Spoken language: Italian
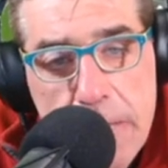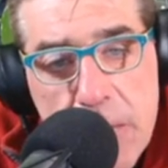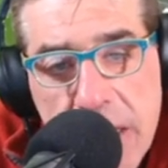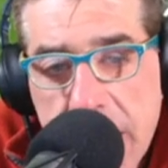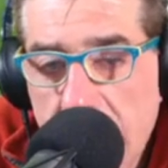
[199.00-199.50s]

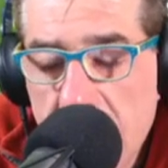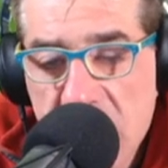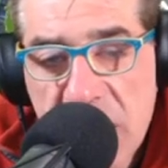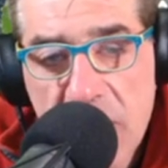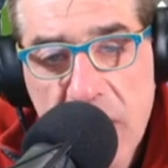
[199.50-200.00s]
perché erano
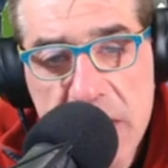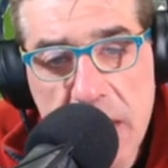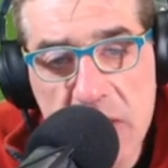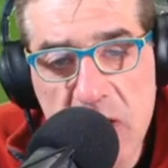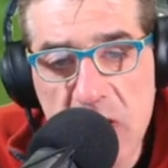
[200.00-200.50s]

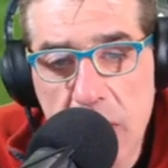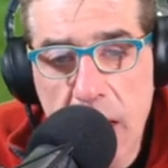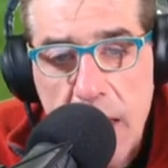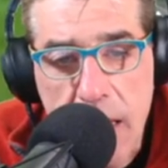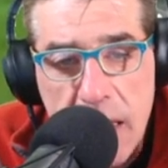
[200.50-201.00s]
salvataggi
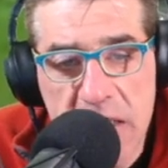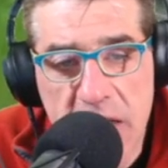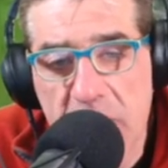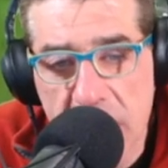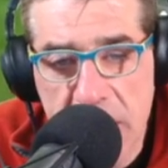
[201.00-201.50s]
sulla riga,
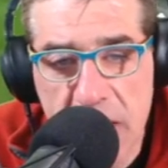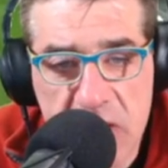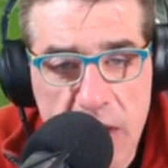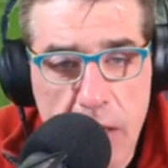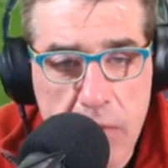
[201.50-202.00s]

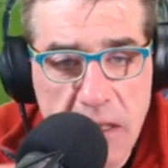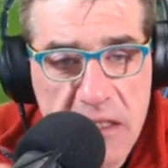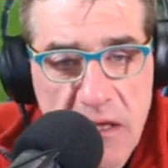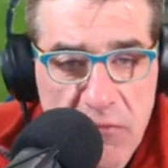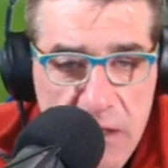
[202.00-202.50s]
salvataggi di qui,
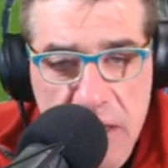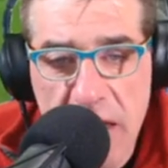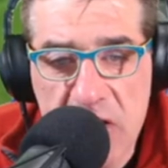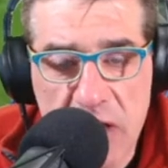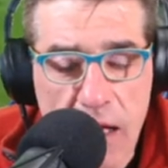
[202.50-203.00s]

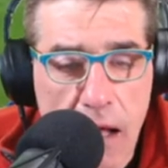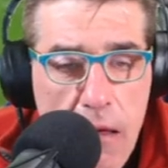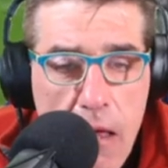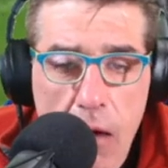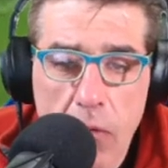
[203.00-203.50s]
salvataggi di là,
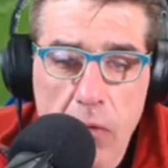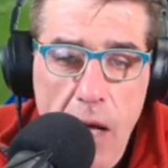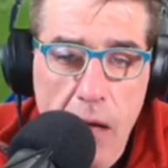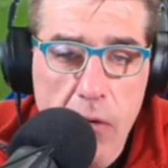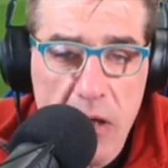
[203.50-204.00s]

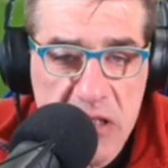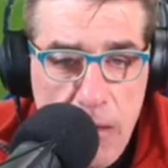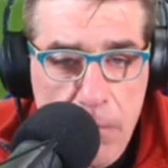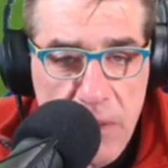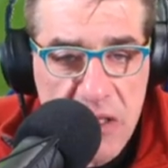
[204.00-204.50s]
una cosa
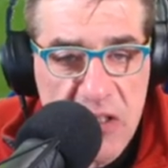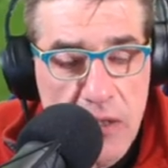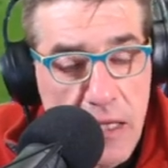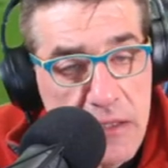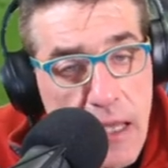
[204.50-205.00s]

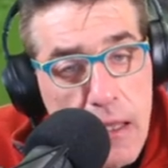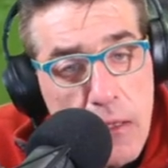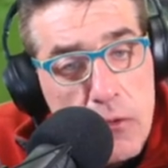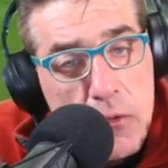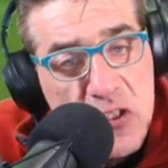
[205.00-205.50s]
impressionante.
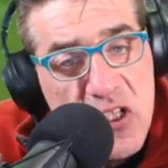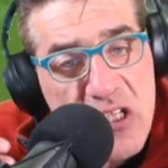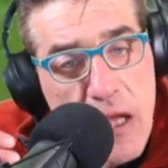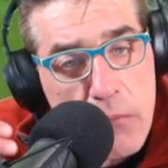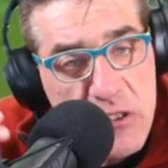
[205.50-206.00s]
Noi ci
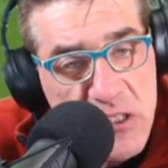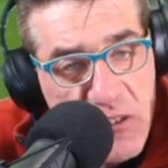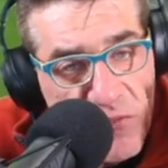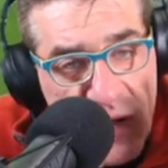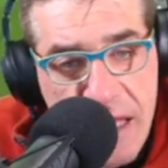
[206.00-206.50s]
siamo
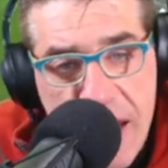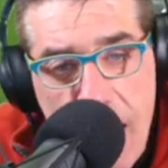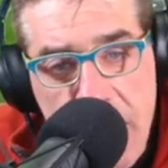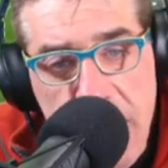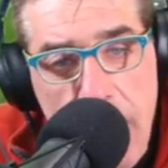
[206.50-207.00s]

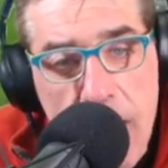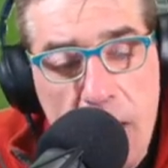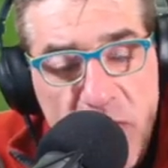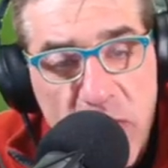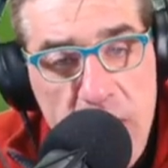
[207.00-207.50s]
svegliati
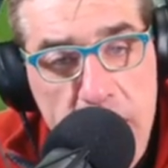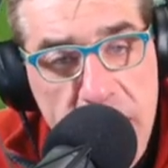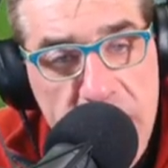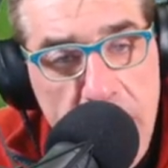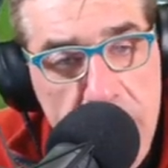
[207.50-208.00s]

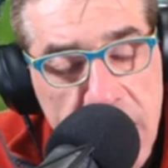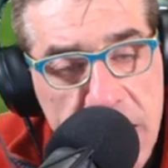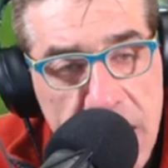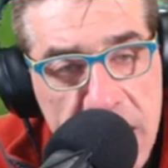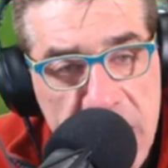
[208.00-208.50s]

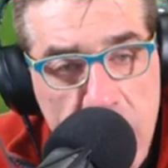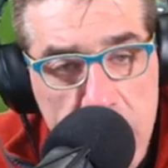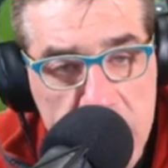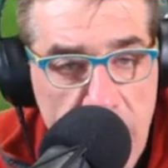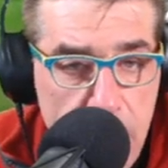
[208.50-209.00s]
fondamentalmente nel
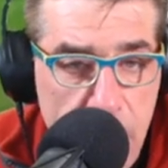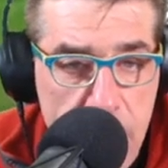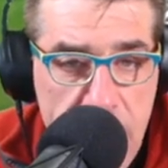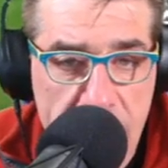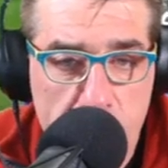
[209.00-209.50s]
secondo tempo, o
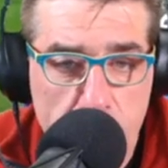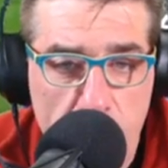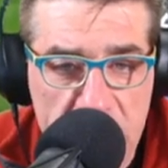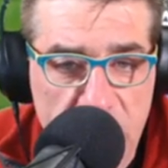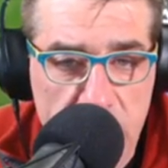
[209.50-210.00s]
meglio,
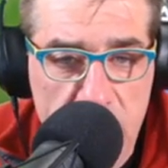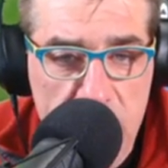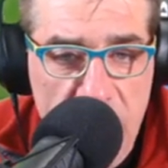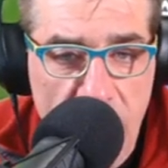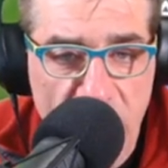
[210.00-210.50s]
4
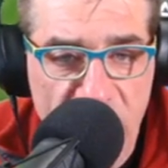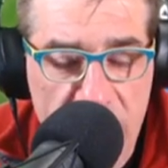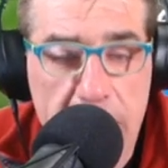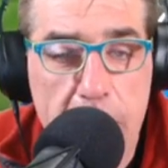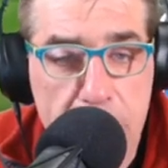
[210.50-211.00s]
minuti alla
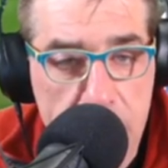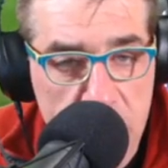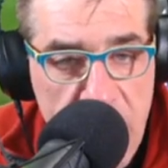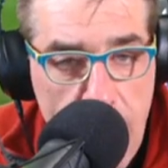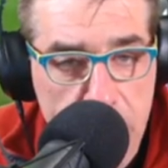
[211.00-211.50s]
fine del
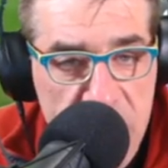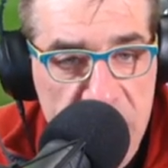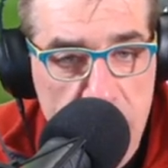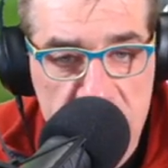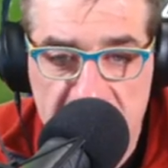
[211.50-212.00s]
primo tempo ci
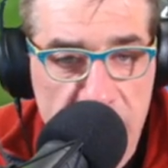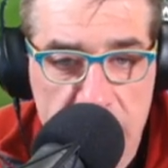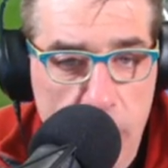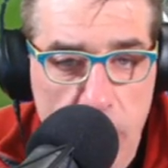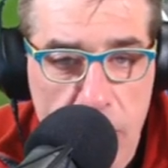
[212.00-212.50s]
siamo
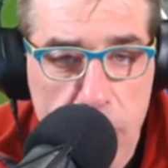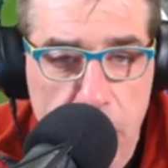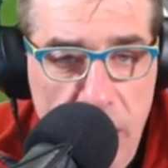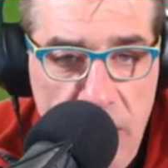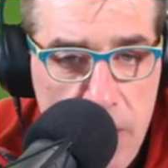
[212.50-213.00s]
svegliati, quando
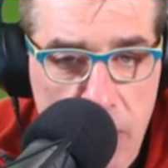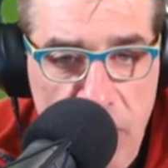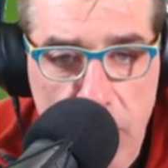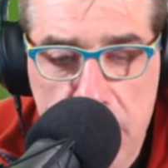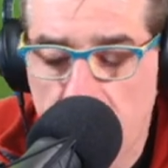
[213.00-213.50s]
poi abbiamo,
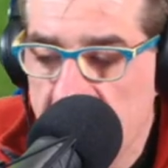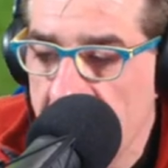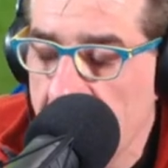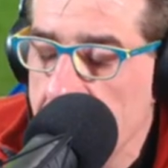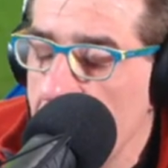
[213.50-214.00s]
abbiamo
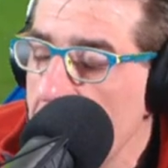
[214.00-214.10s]
sentito.